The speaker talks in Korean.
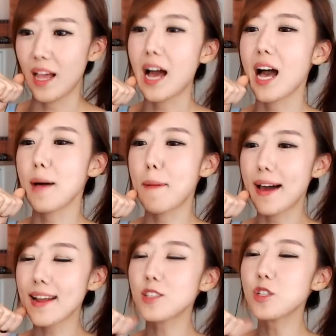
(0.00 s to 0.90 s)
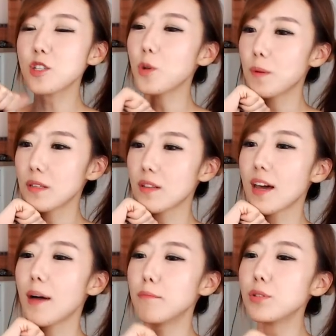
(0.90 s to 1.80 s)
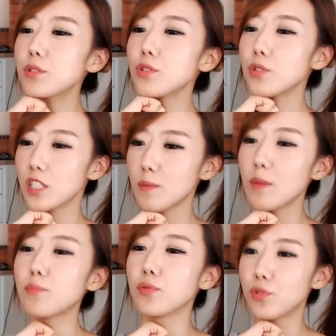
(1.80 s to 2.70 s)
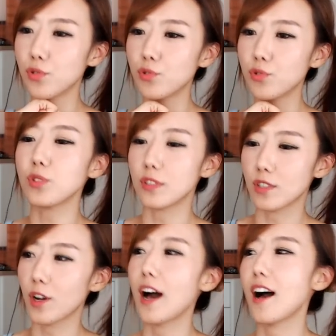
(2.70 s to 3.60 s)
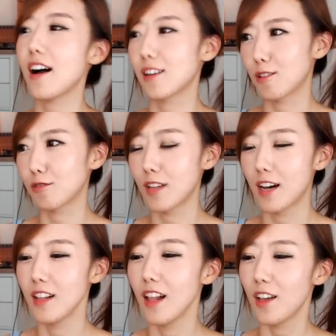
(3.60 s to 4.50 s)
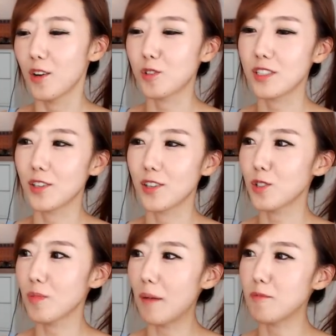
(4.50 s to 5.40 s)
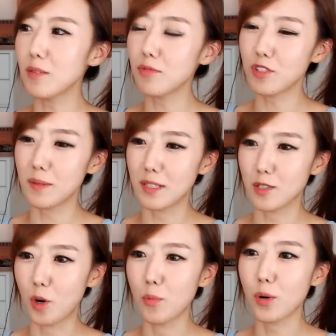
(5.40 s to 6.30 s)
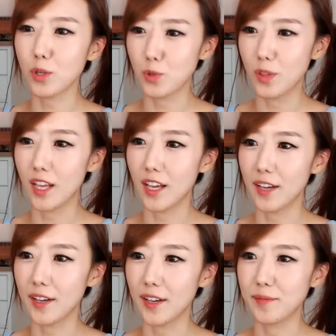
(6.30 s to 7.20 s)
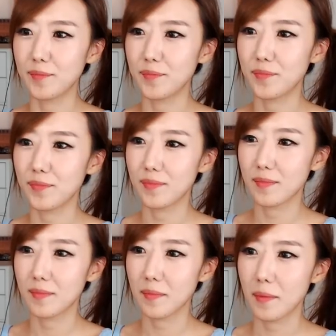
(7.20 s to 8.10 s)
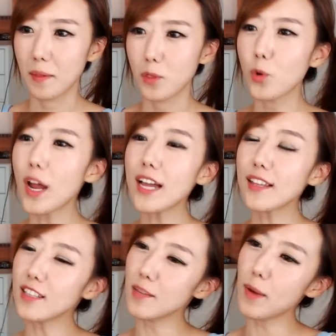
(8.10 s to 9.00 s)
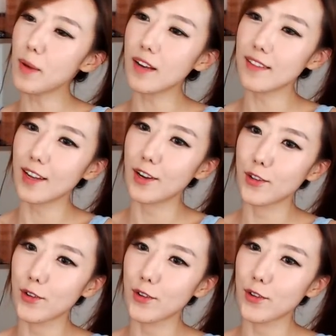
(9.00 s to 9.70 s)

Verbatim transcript: 아 발화점이 높아서 잘 안 붙을 수는 있지만 붙을 수도 있어요. 아 그렇구나. 역시 여기 좀 남자분들이 많아서 정보가 좋네. 노랑이는 입양 갔나요?